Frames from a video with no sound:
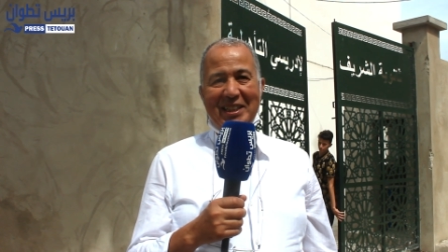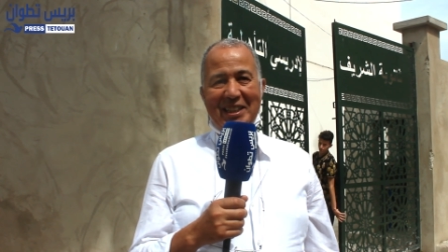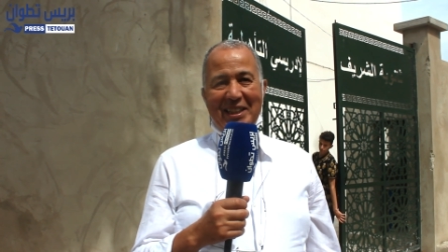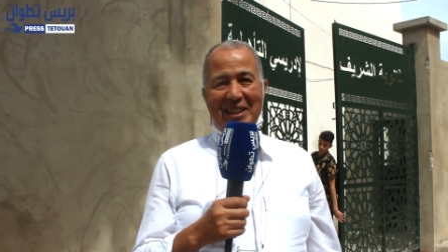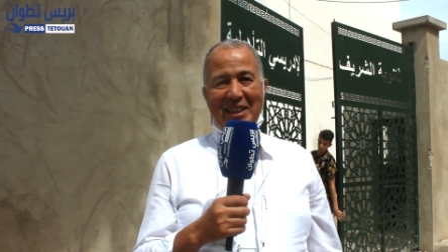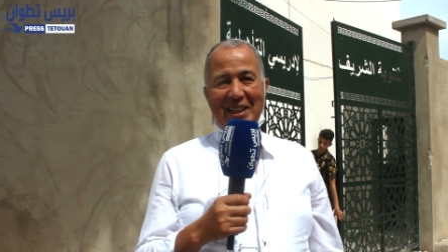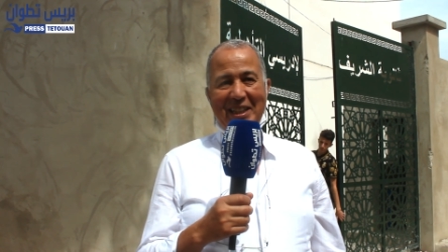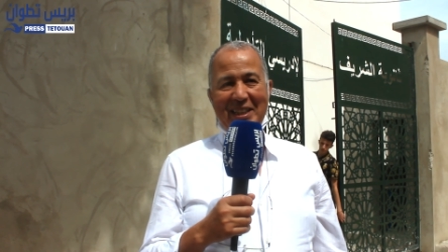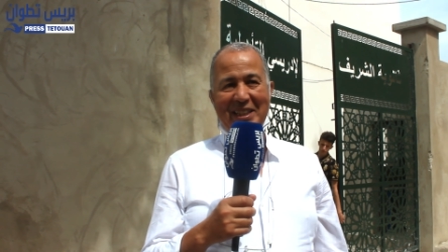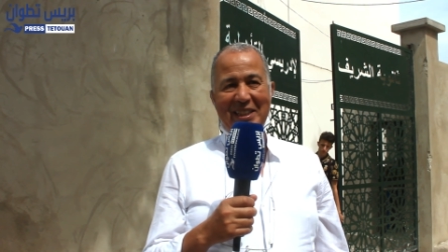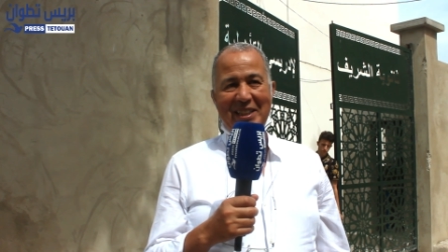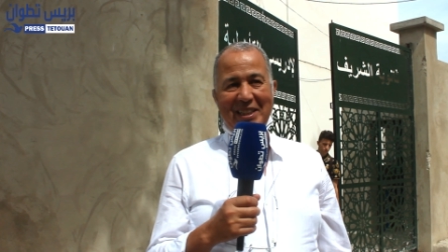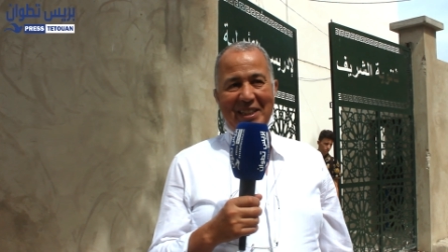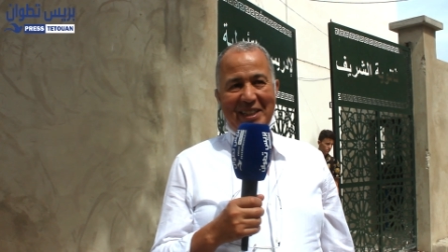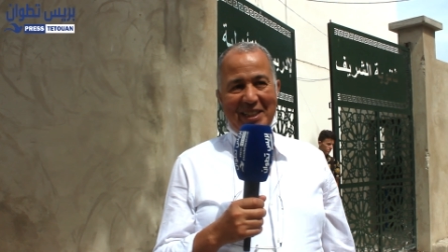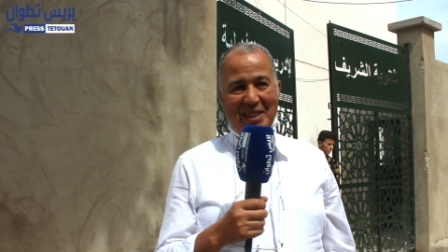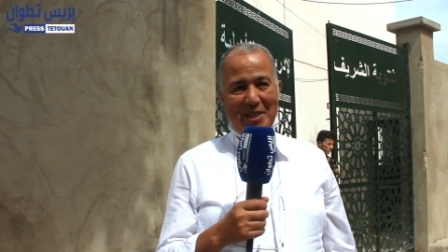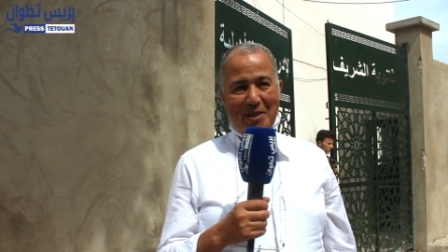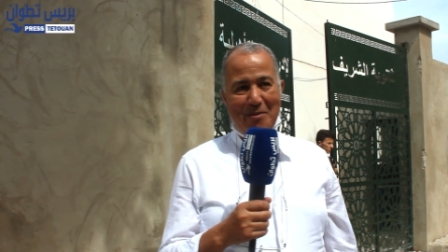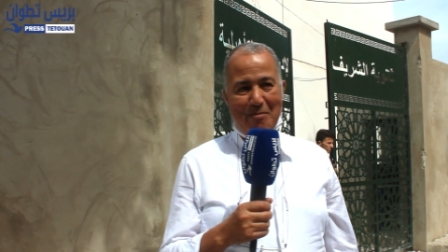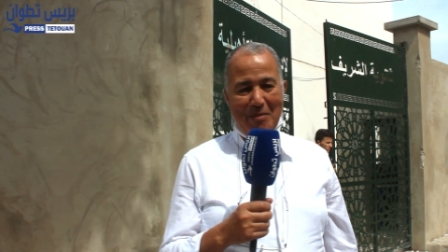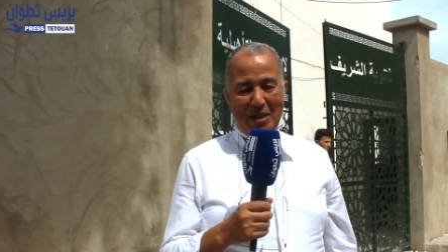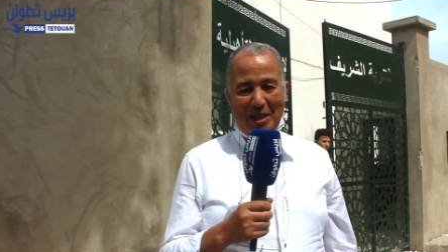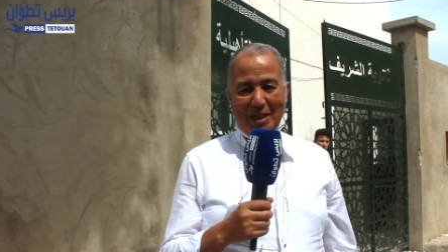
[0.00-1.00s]
الله
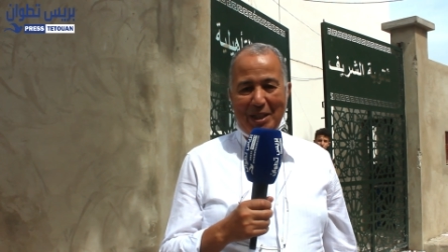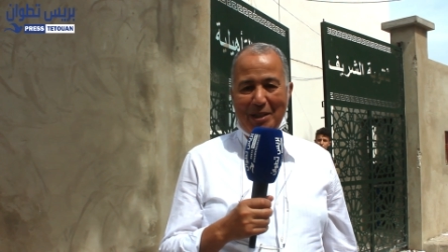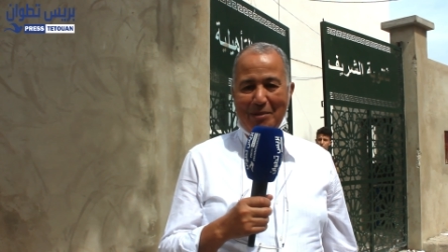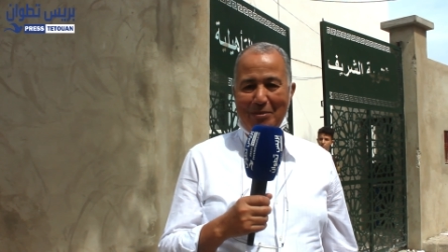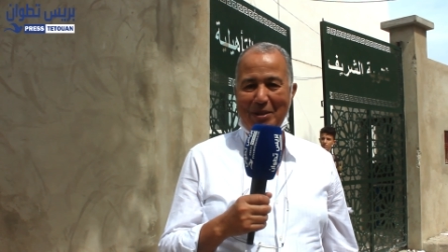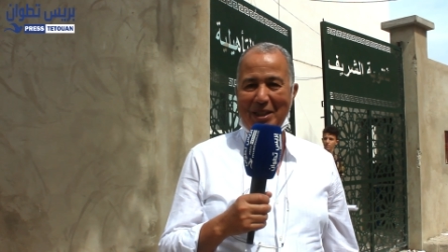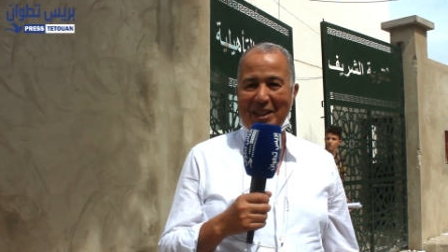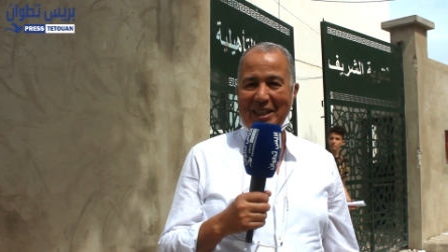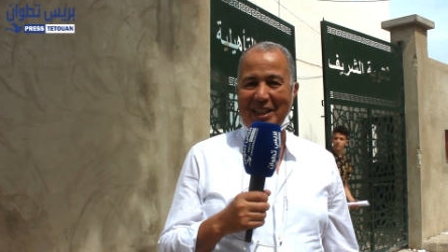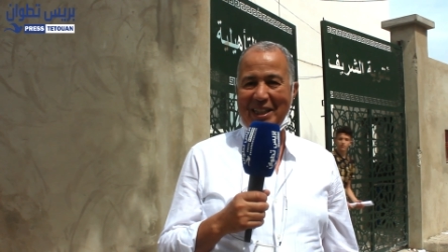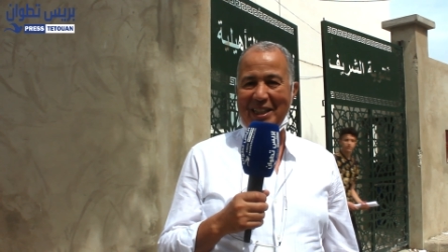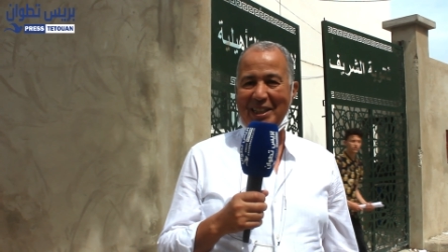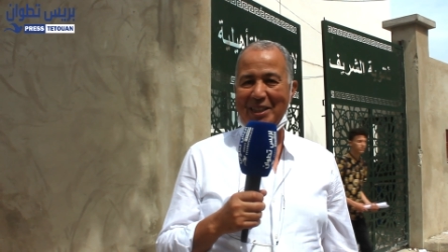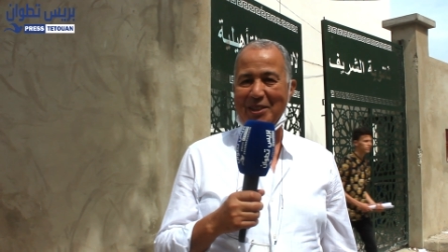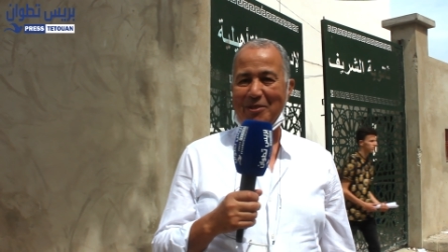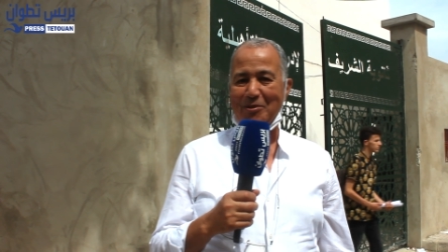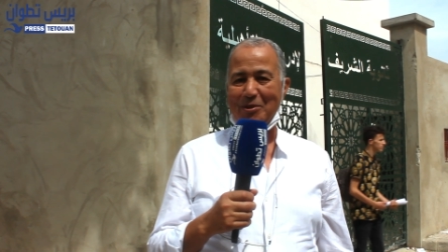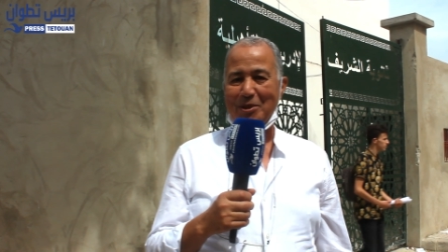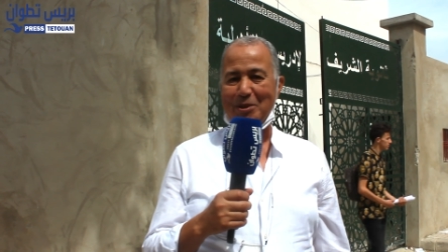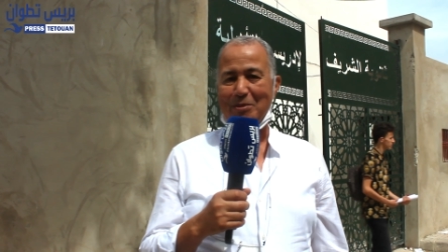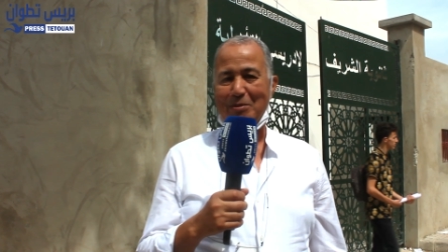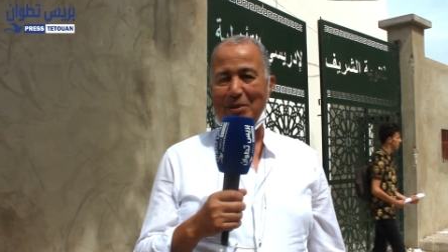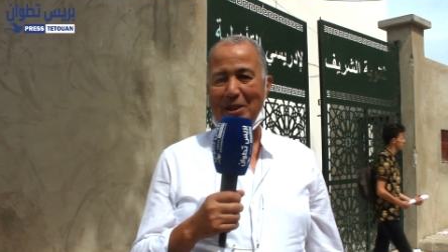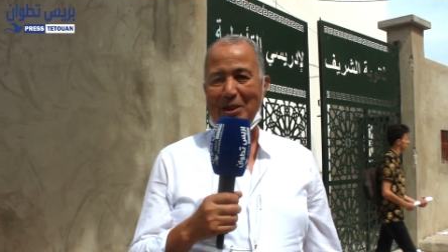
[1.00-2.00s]
يسمعنا اخبار خير
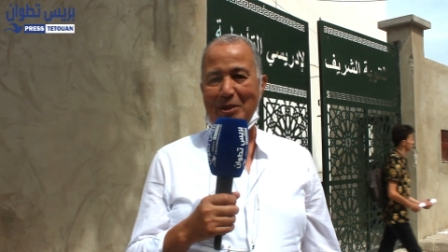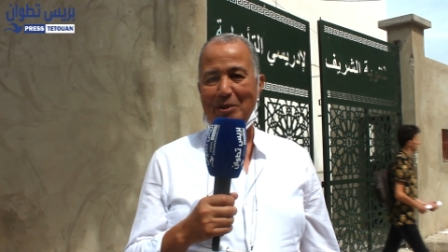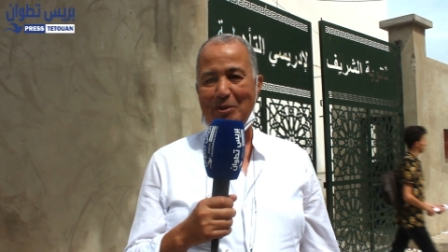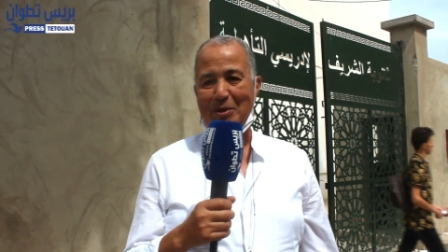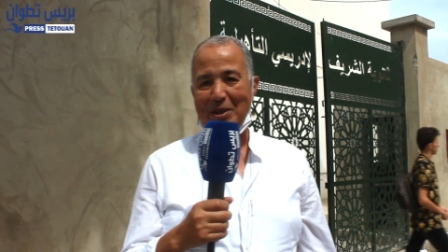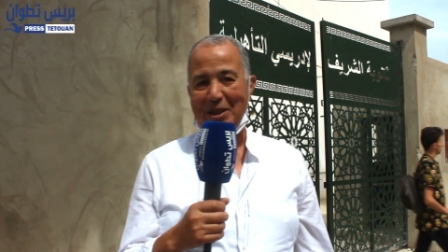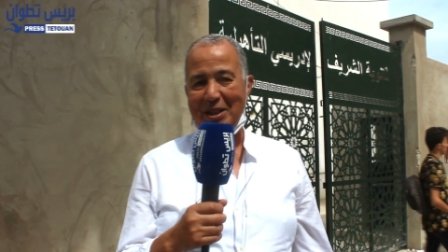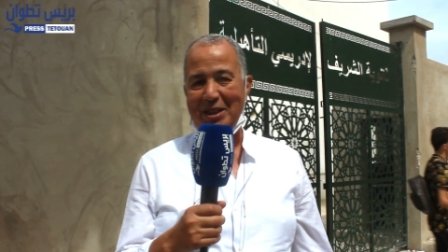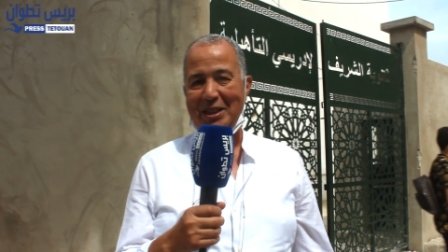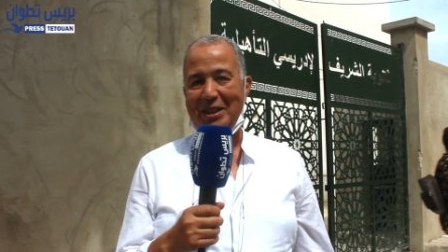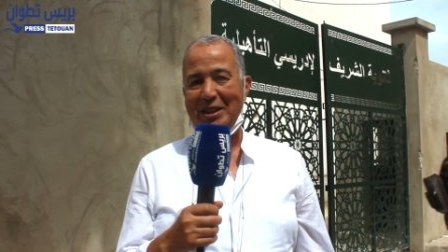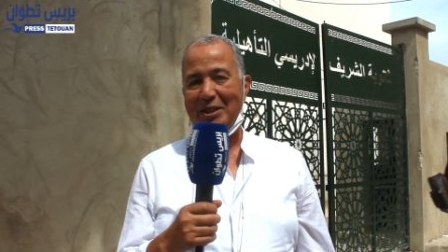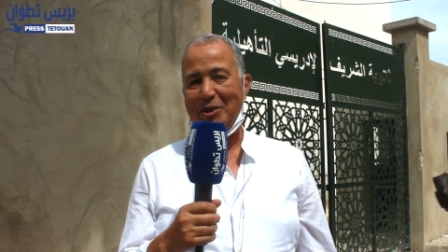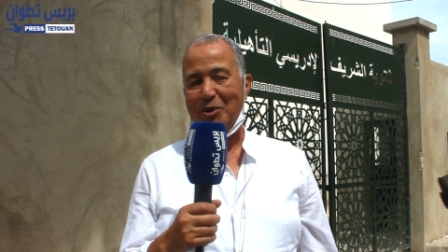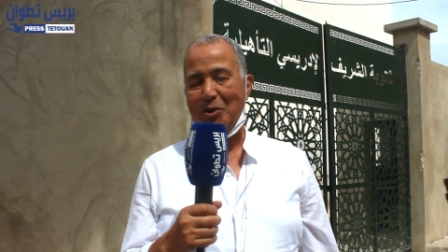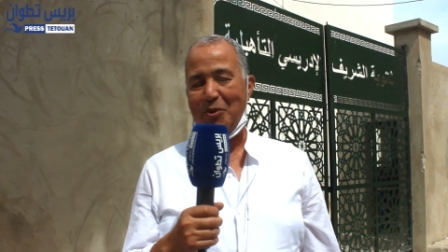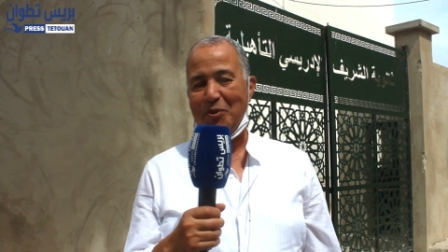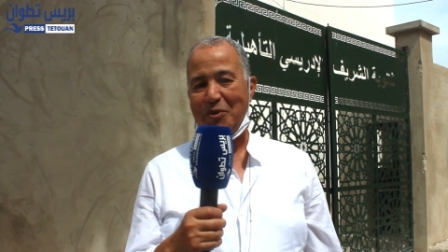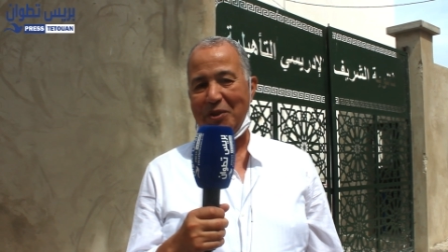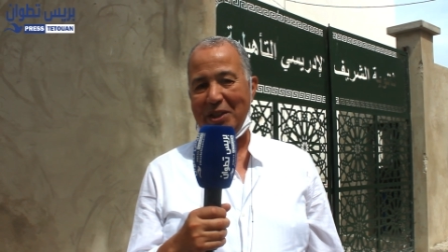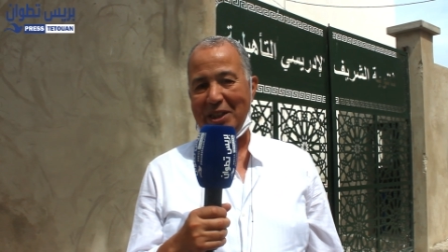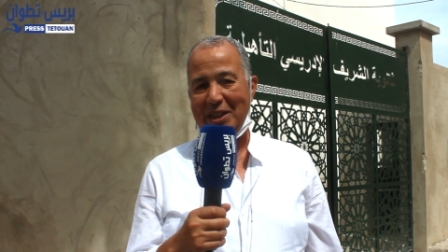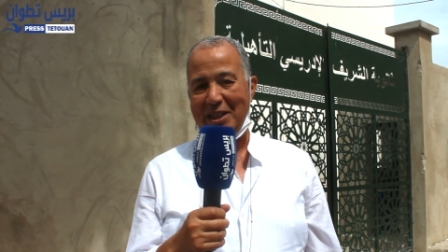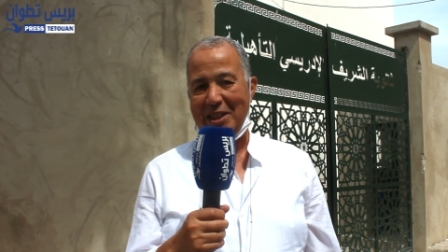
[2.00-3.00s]
ونتمناو التوفيق